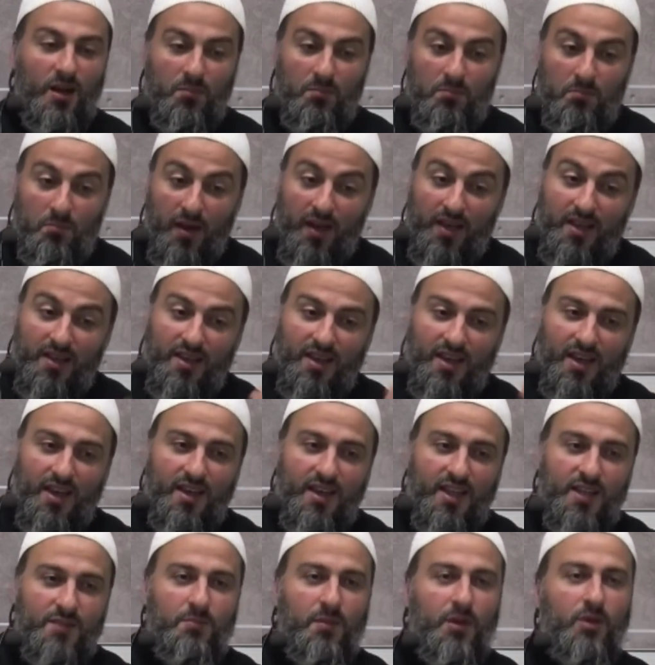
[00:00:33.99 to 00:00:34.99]
Mekke'ye
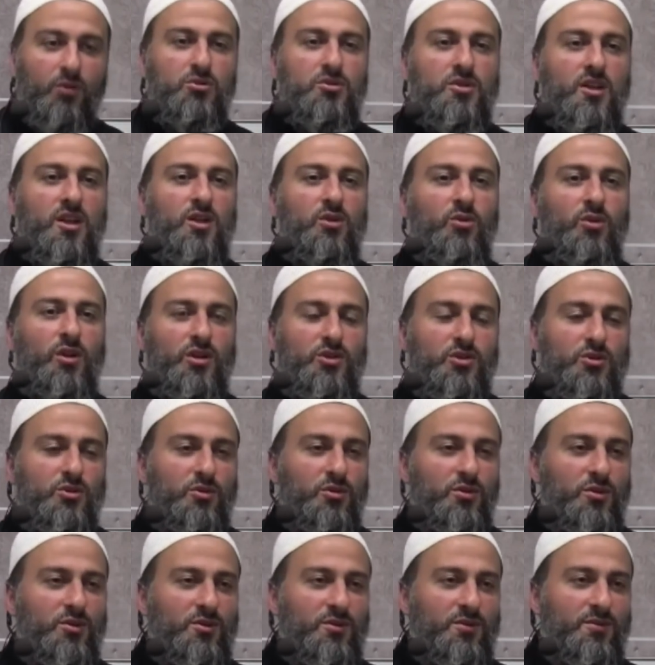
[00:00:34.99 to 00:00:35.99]
gitmek üzere yola
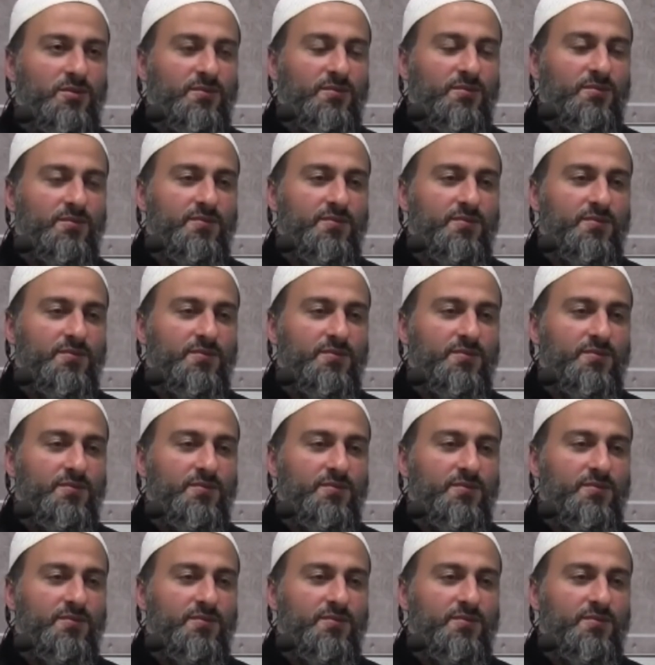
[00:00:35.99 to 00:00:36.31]
çıkıyor.